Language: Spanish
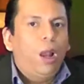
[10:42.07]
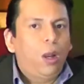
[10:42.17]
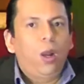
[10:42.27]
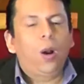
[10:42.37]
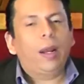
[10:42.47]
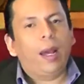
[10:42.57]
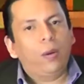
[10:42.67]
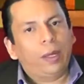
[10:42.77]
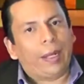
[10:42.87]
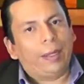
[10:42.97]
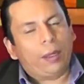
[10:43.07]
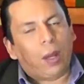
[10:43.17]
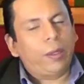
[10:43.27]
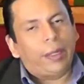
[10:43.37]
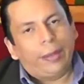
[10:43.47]
logran un
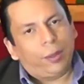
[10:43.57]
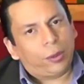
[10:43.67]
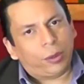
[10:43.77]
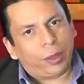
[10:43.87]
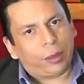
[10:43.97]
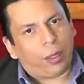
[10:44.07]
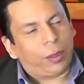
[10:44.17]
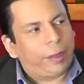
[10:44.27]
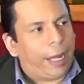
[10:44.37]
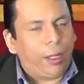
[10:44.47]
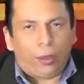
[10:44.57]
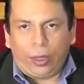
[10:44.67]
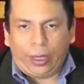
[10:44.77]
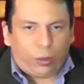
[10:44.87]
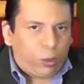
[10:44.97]
caudal de votos extraordinario
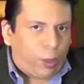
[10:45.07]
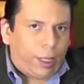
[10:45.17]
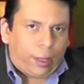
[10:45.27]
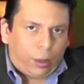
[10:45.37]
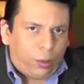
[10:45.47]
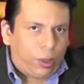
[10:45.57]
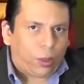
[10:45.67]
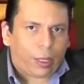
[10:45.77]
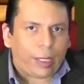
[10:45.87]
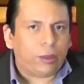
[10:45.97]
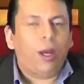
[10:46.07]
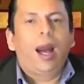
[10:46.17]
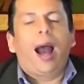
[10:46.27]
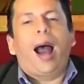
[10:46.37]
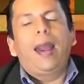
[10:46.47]
y tú no eres el único caso.
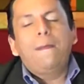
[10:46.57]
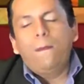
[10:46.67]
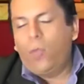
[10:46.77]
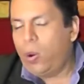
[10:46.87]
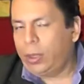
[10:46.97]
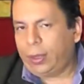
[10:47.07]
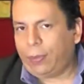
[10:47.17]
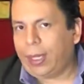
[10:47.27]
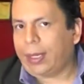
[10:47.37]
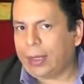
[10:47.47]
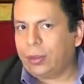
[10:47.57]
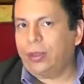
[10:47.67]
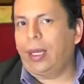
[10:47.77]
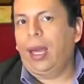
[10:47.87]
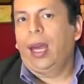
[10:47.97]
Hay múltiples
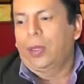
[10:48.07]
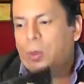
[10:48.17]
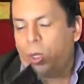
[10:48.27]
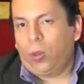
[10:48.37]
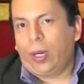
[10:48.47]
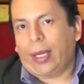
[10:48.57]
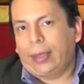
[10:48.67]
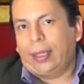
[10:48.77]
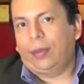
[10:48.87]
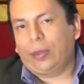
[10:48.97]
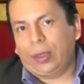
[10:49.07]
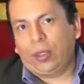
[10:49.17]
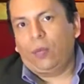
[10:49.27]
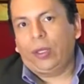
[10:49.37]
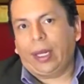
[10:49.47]
casos de figuras que en televisión han sido muy